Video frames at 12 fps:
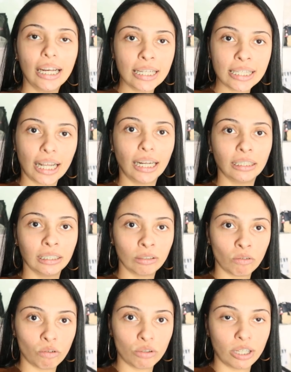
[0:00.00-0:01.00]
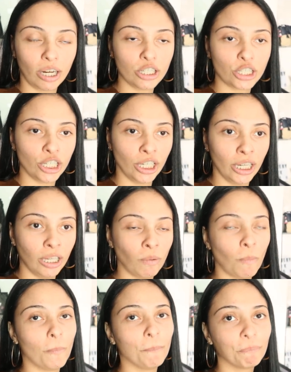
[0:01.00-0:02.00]
ele instalando tudo
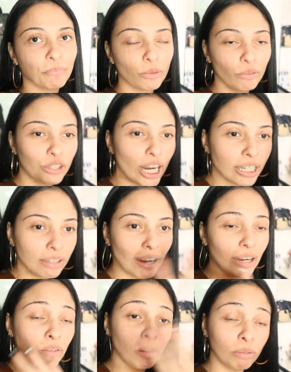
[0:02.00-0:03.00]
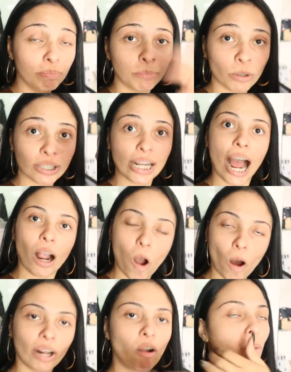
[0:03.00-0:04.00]
certinho, do jeito que vai, vou mostrar
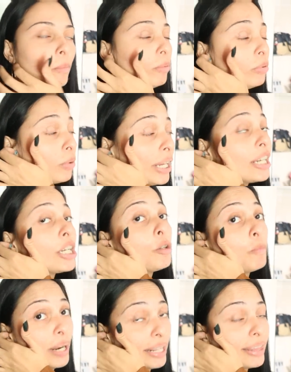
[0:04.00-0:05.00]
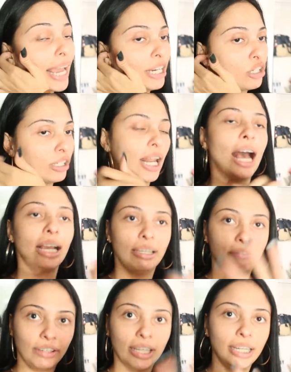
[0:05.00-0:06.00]
agora como, no que a gente pretende, tá?
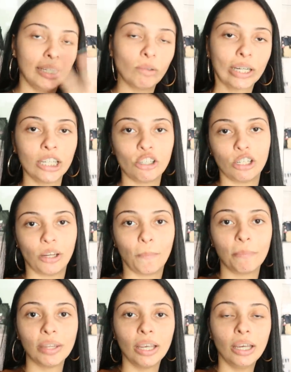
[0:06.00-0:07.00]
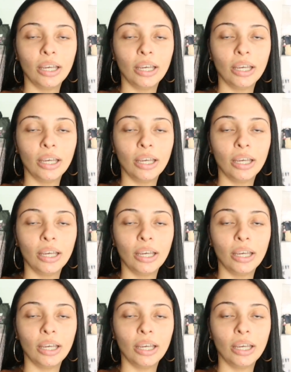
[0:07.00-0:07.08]
Que fica ali o cantinho.